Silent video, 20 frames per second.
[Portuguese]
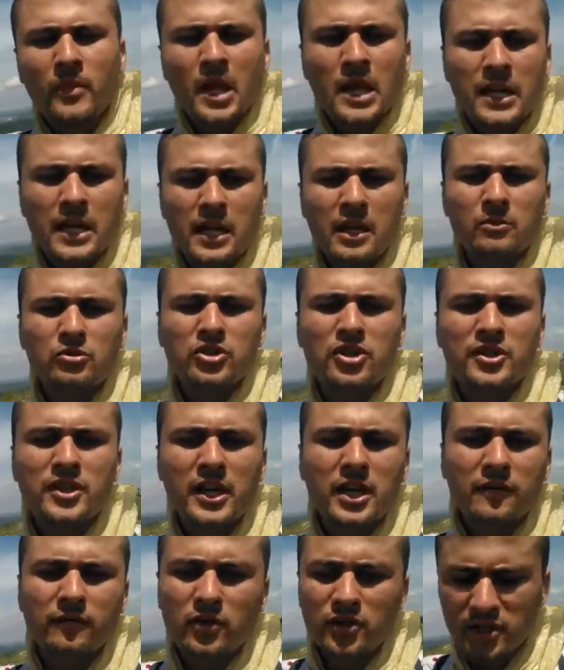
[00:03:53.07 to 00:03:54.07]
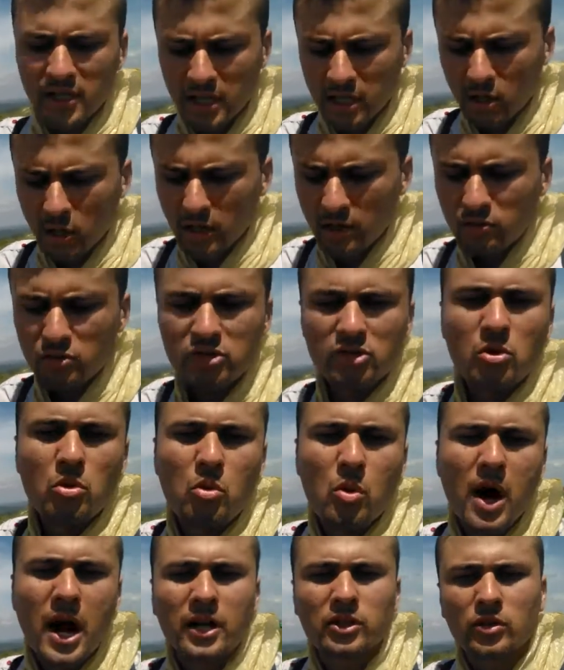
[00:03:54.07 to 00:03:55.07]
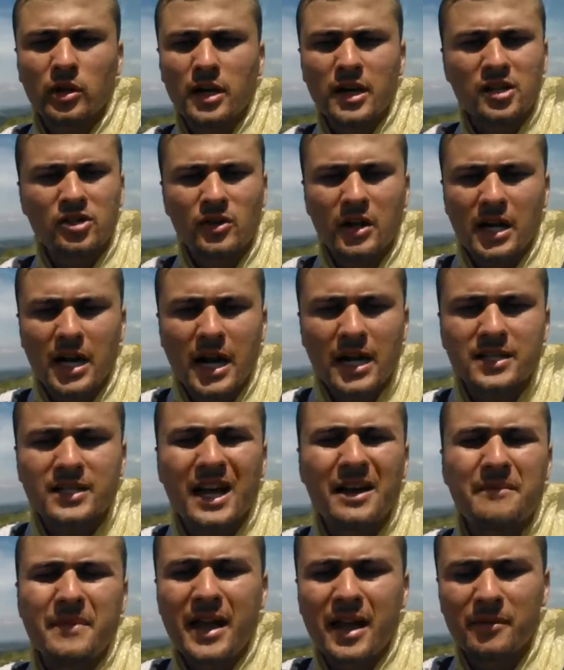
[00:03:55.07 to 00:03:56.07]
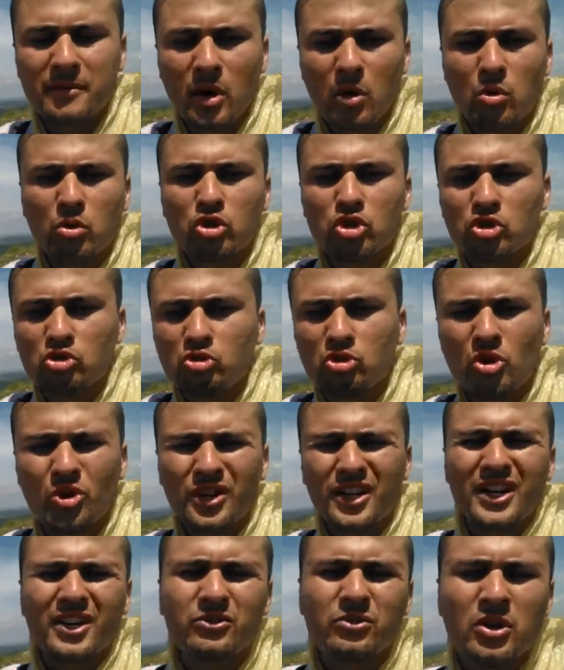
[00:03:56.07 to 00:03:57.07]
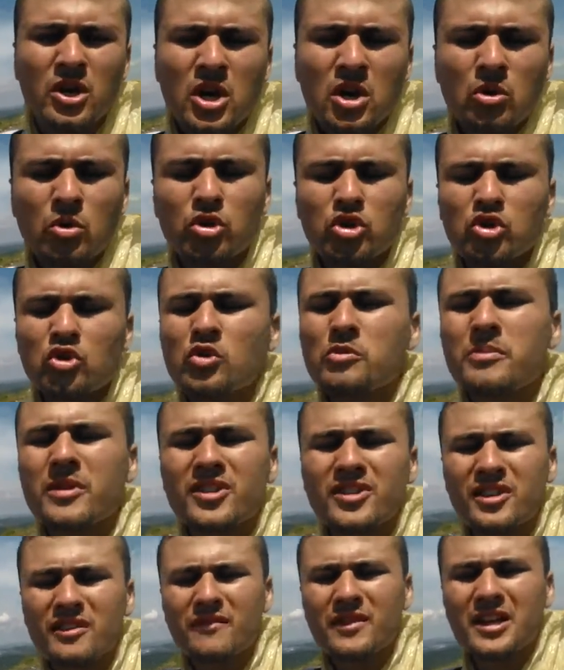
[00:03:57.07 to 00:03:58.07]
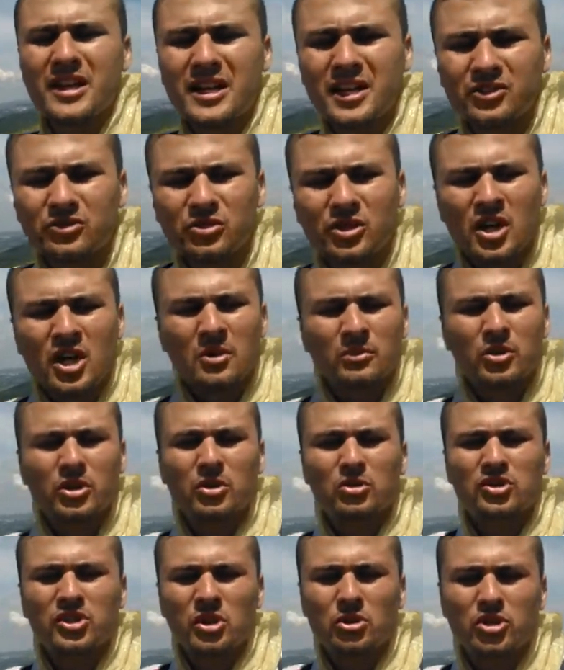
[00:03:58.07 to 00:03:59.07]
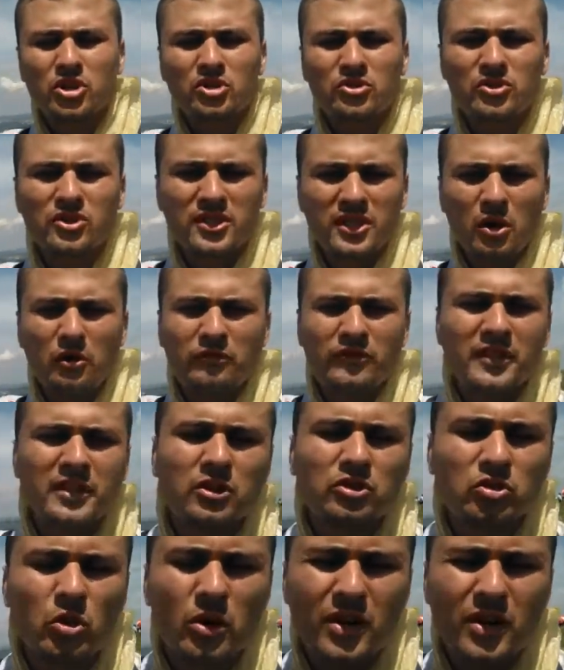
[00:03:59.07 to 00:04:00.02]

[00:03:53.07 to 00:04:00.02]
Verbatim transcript: Queremos dizer que você que ora no seu quarto, ora na sua casa, amém, irmão. Continue orando, continue perseverando, porque o Senhor Jesus está ouvindo a tua